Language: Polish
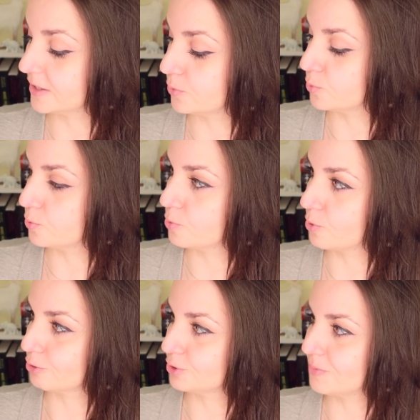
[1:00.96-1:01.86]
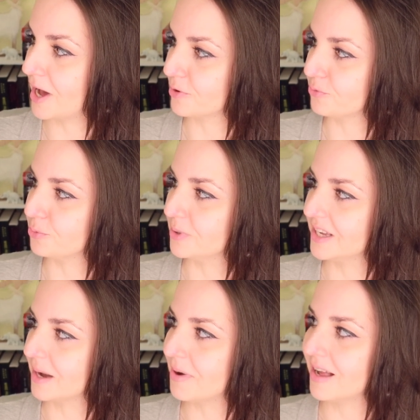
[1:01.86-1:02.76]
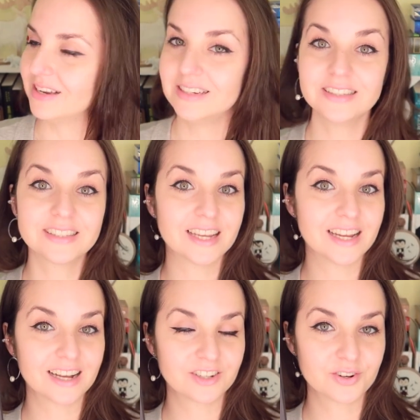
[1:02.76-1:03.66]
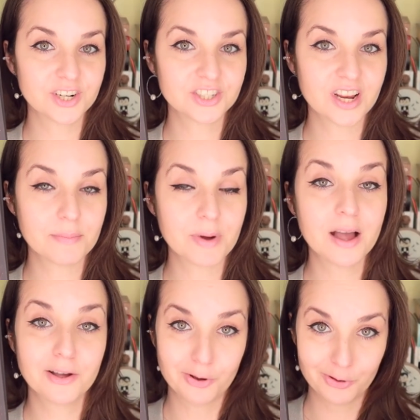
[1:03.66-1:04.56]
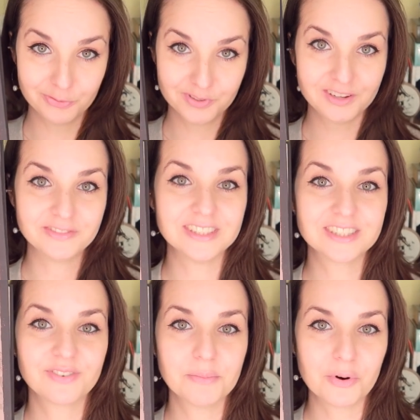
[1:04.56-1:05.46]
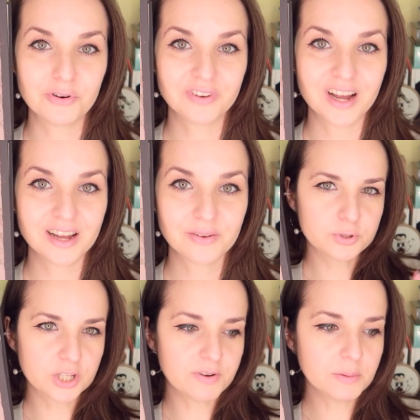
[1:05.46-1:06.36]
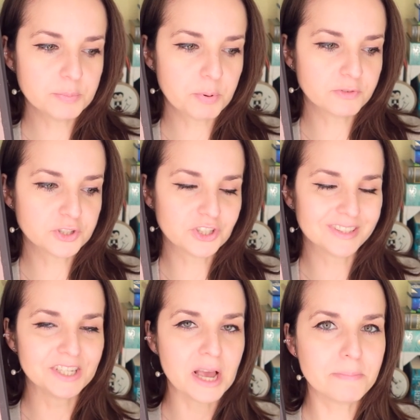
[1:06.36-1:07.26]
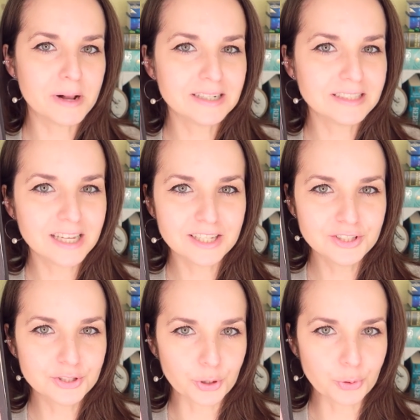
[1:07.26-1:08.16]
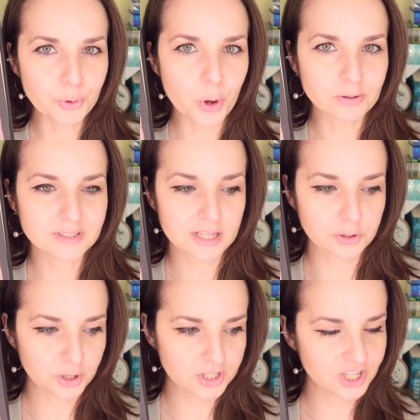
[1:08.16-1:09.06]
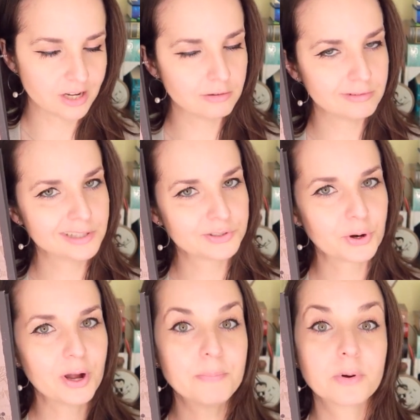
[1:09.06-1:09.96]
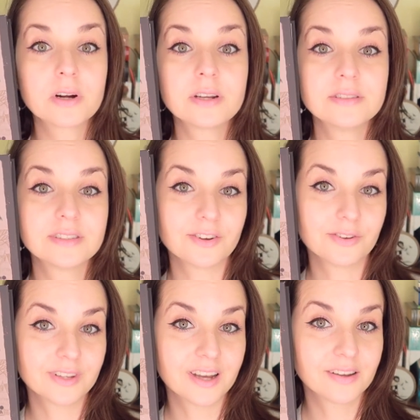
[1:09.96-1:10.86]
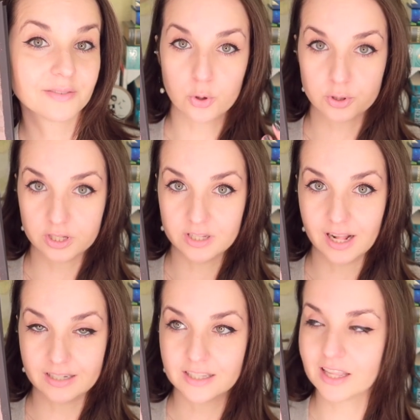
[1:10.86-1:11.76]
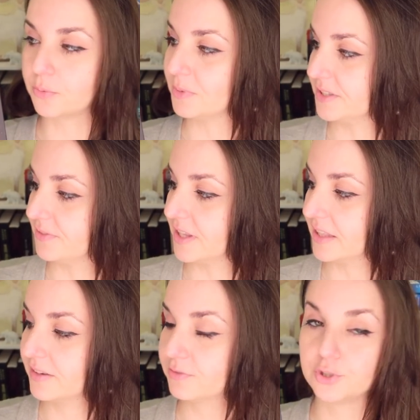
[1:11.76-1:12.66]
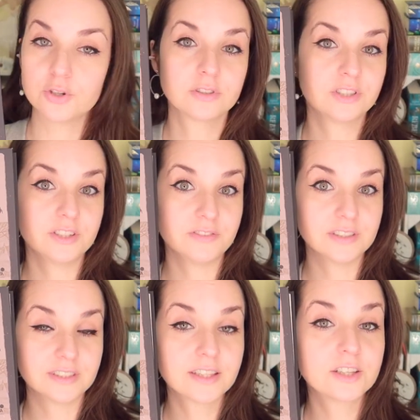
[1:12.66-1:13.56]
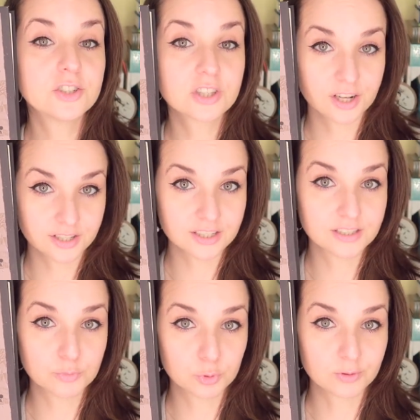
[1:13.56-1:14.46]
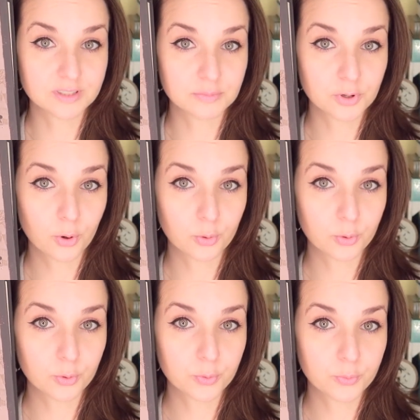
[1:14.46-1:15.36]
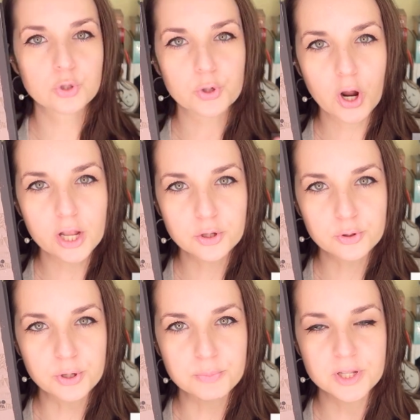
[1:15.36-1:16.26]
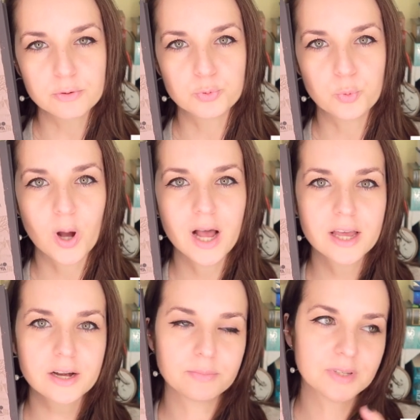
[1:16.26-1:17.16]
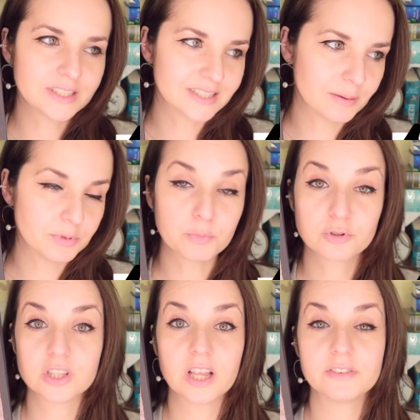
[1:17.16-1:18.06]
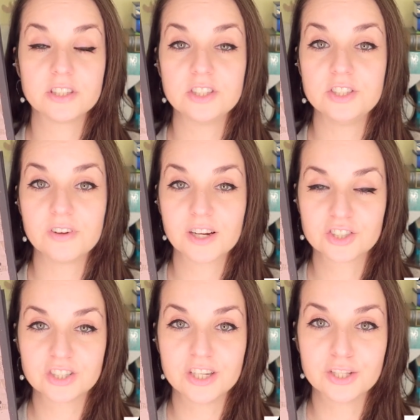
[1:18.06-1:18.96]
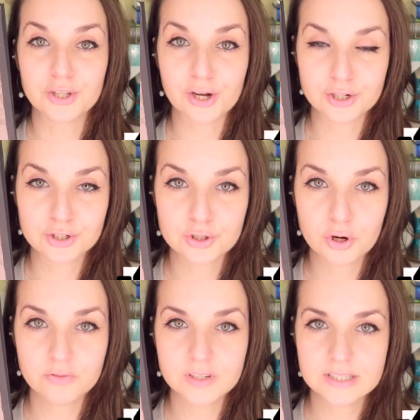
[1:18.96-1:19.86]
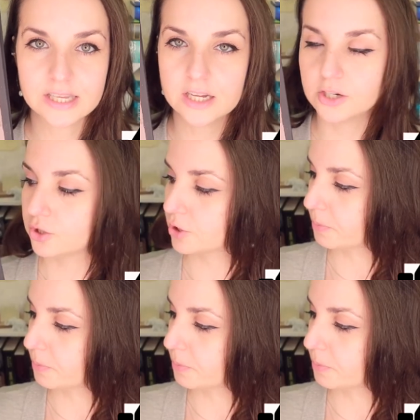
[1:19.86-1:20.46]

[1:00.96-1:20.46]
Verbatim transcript: w zaułku koszmarów Williama Lindsaya Greshama od wydawnictwa Mowa. Przed Wami powieść diabelnie intrygująca, trochę szalona, trochę pokręcona. Oryginalnie natomiast wydana w 1946 roku. Trochę to kryminał noir, miejscami może nawet dziwaczny dreszczowiec. Czy